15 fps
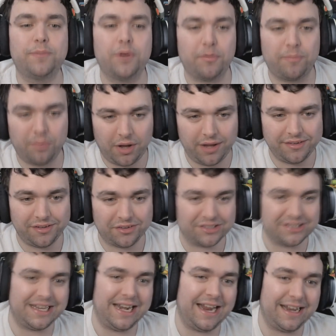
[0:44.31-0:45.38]

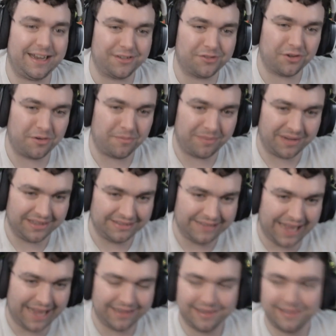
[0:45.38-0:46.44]
propósito? Será que elas foram
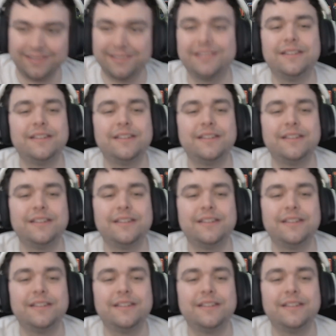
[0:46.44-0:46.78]
plantadas?